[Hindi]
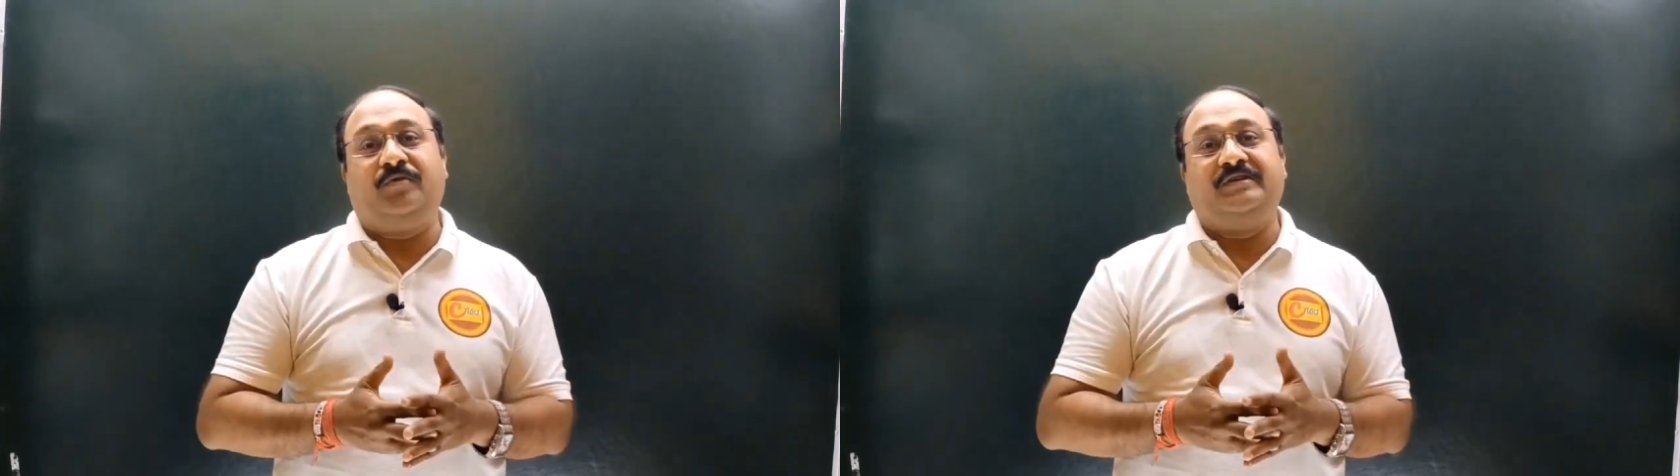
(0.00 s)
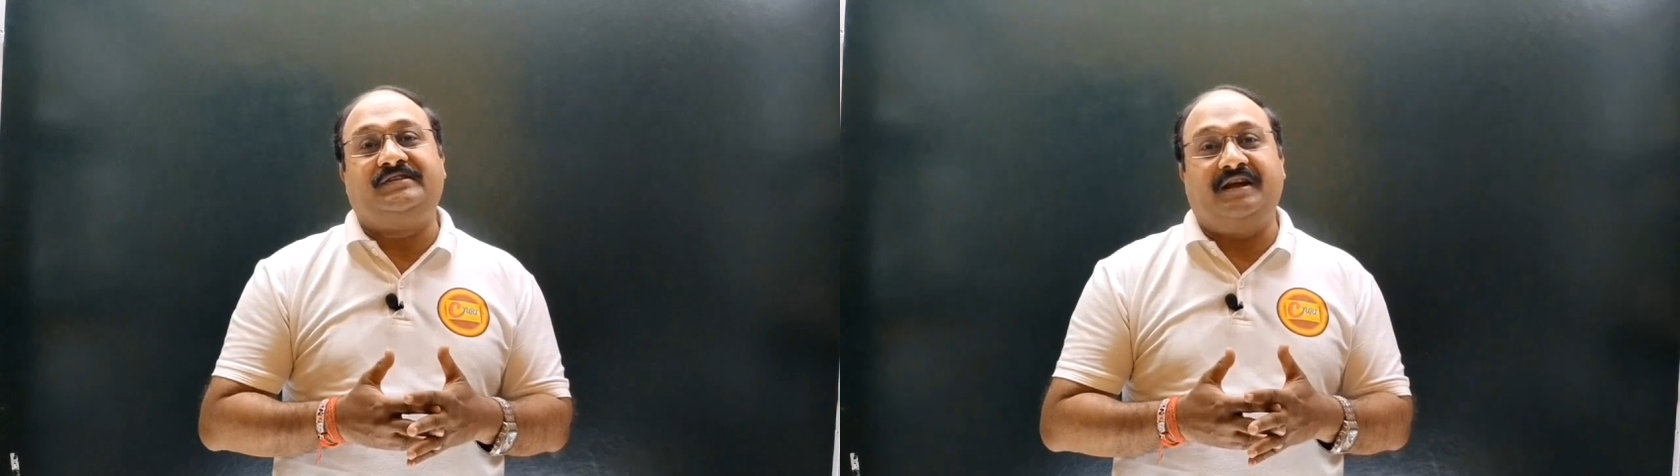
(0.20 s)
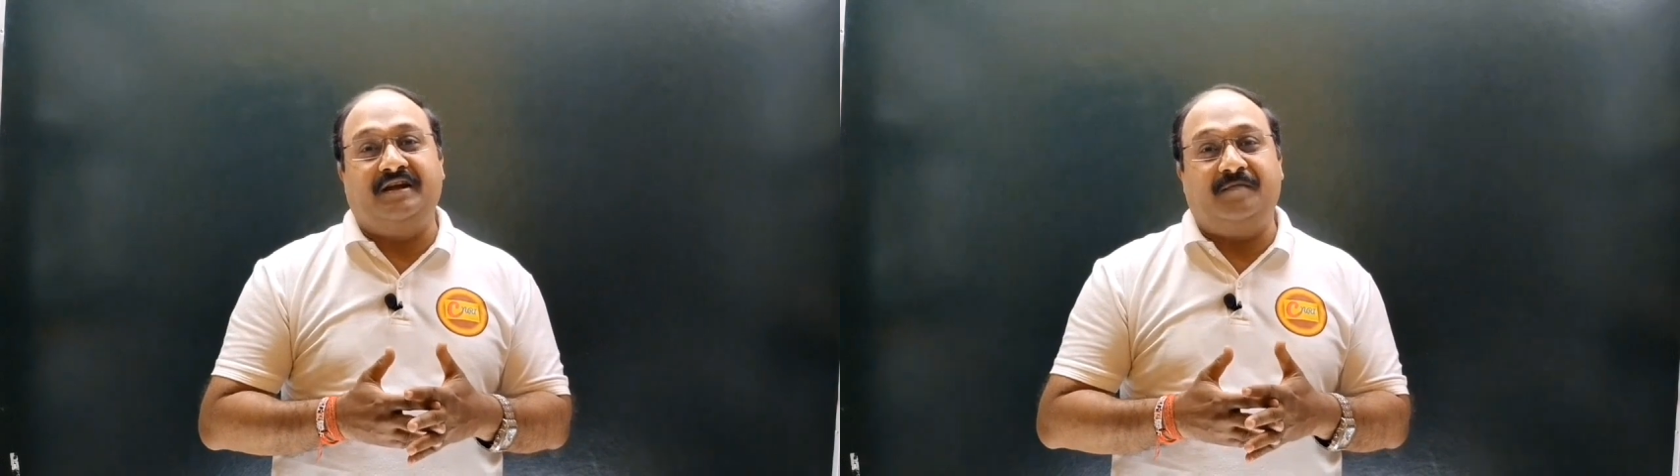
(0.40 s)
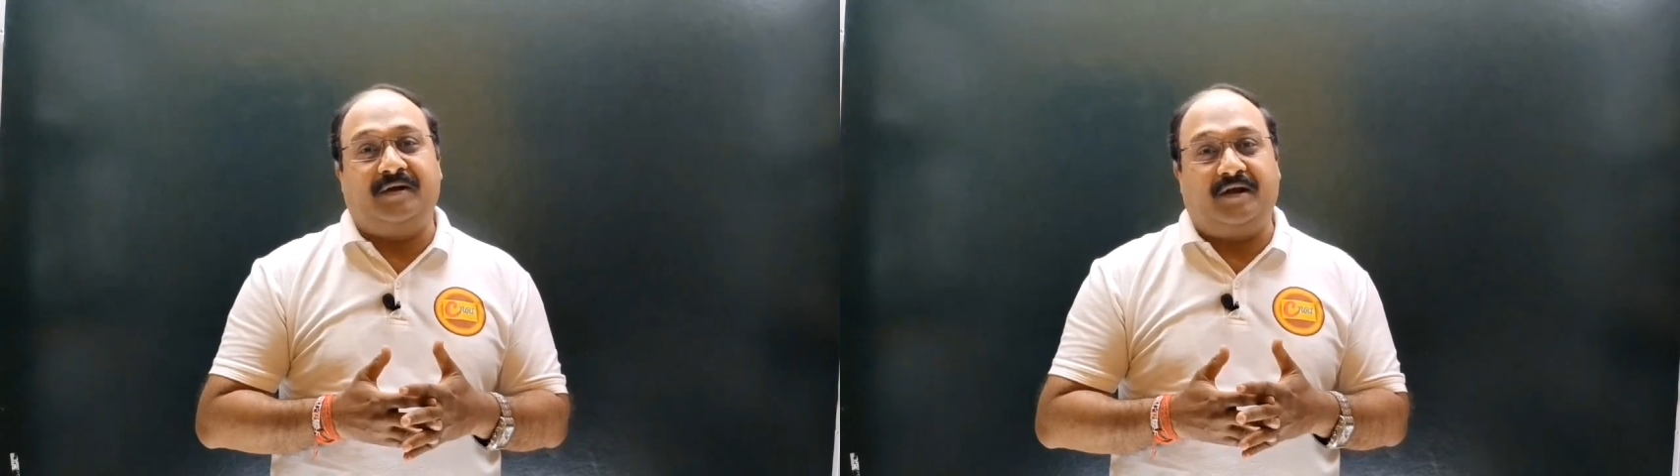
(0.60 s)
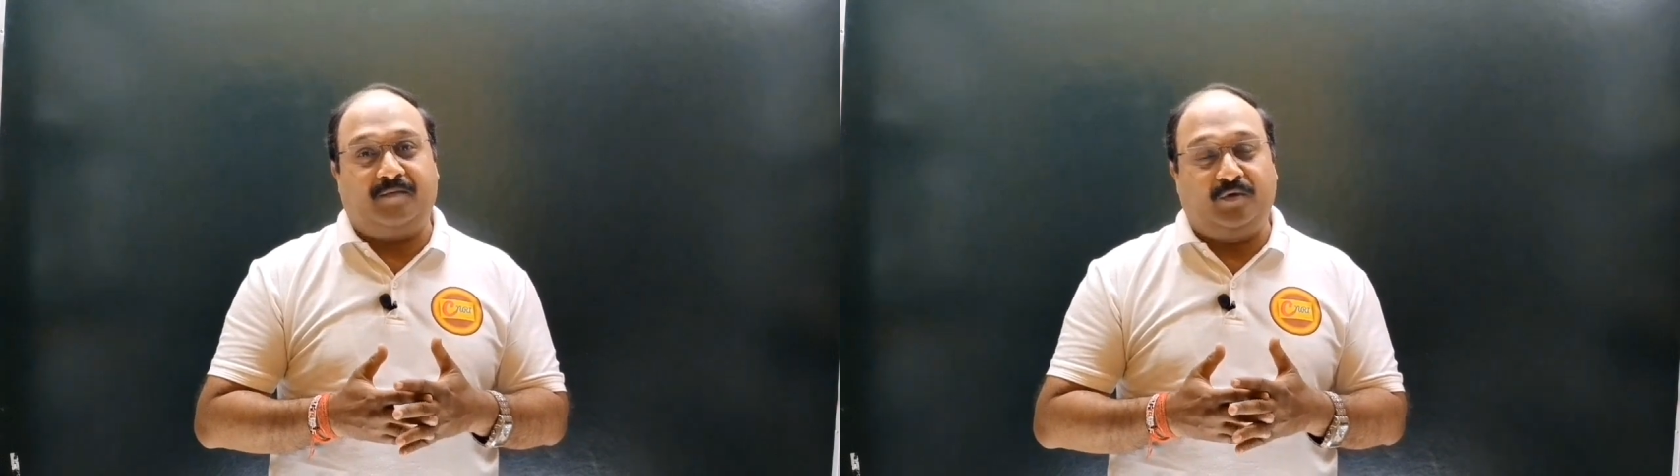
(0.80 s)
वो इस चैनल
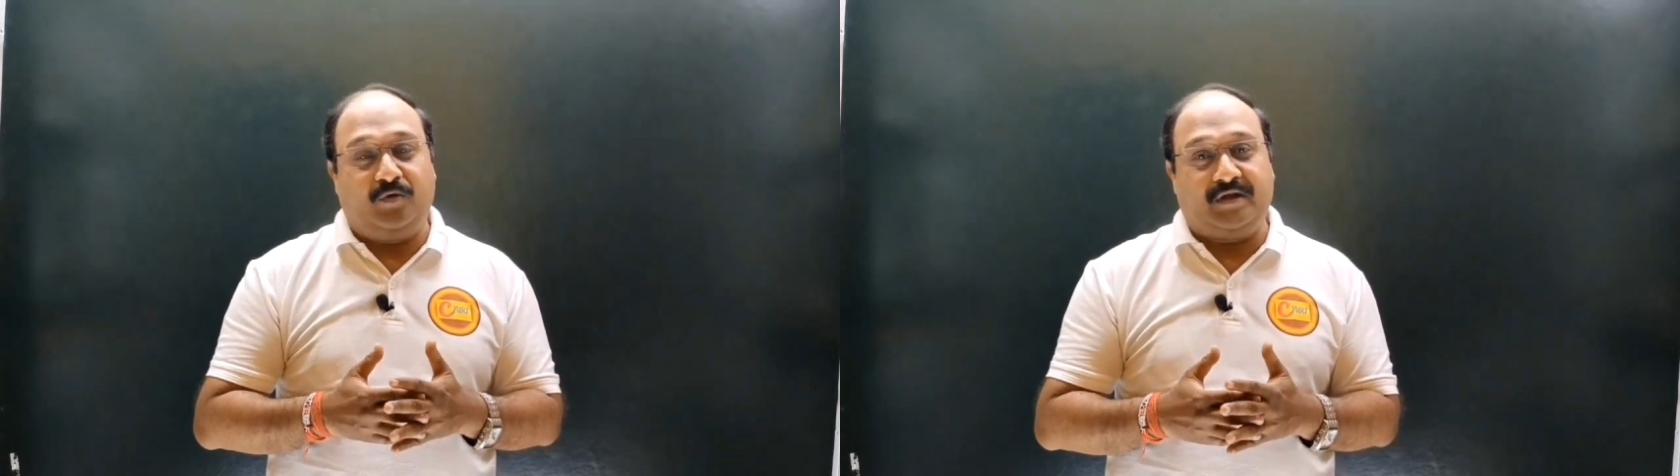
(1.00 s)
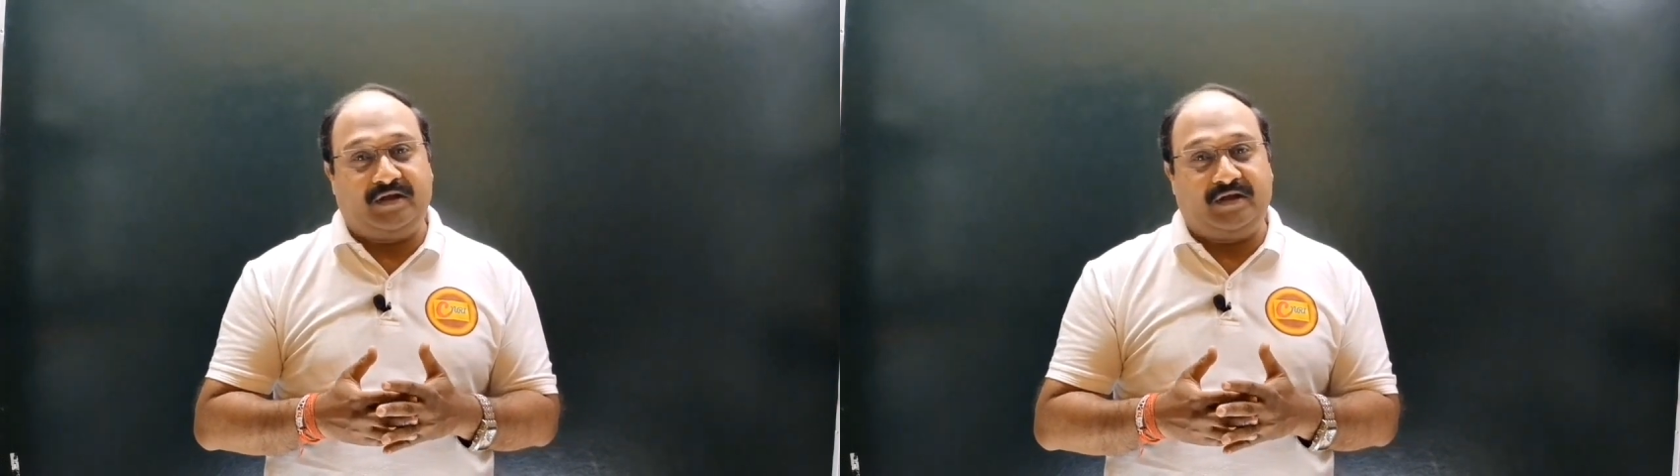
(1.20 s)
पर अपलोड